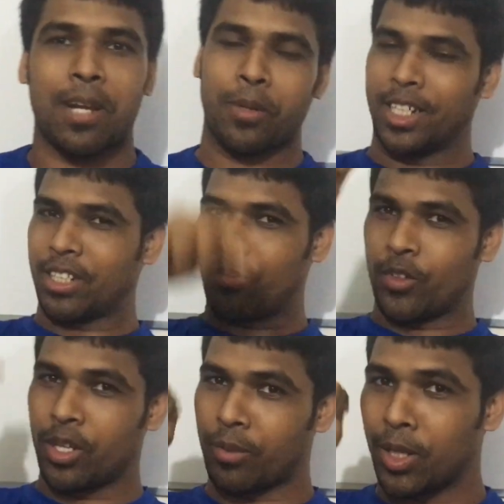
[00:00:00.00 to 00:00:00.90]
তারপরে সে
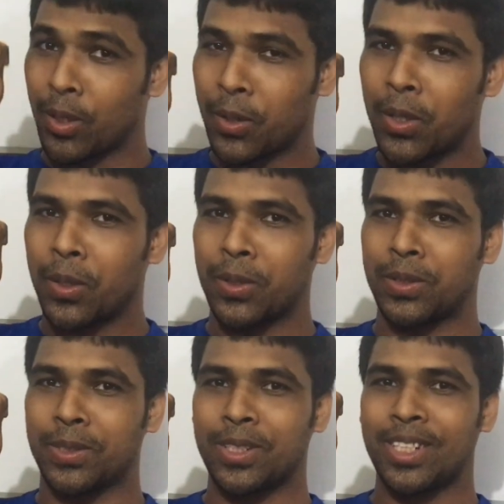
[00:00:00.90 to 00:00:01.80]
ফোনে বলল গ্রহণ
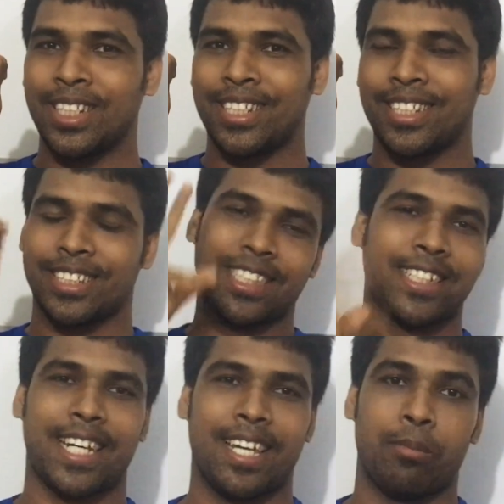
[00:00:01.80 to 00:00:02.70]

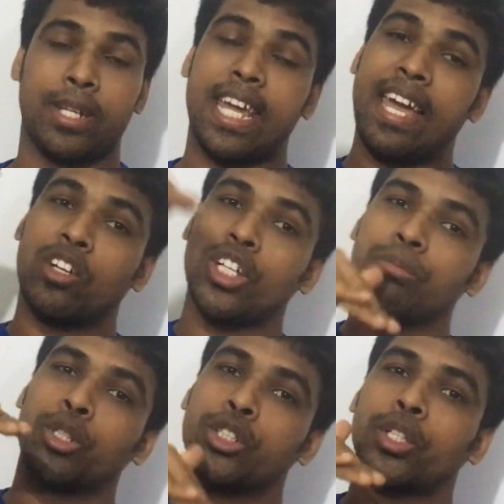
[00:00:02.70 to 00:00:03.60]
সেটা না মানে একই
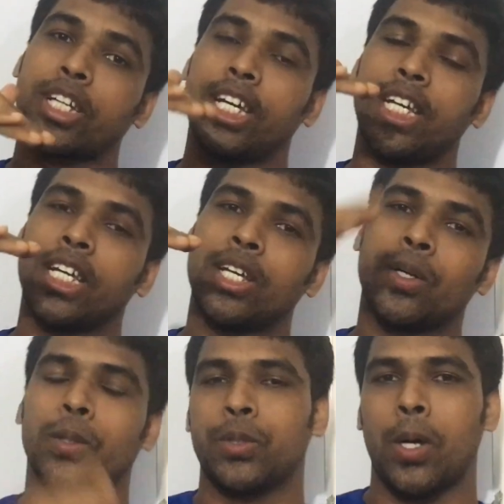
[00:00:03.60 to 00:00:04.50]
বৈঠকে
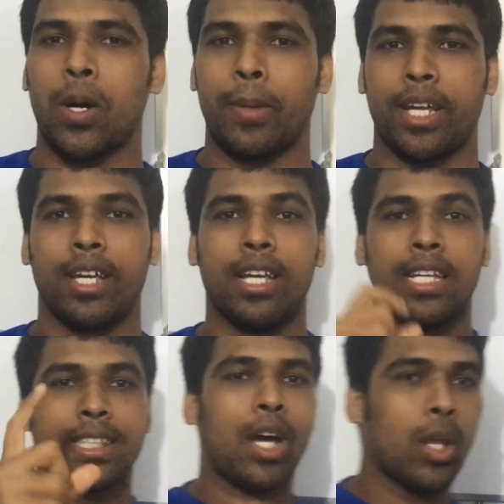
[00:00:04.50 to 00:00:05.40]
হতে হবে
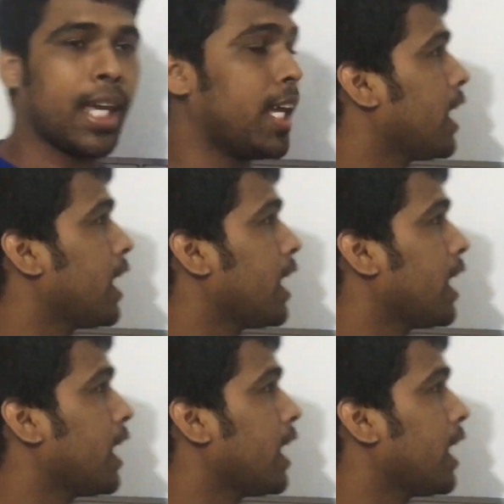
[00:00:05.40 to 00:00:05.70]
তাহলে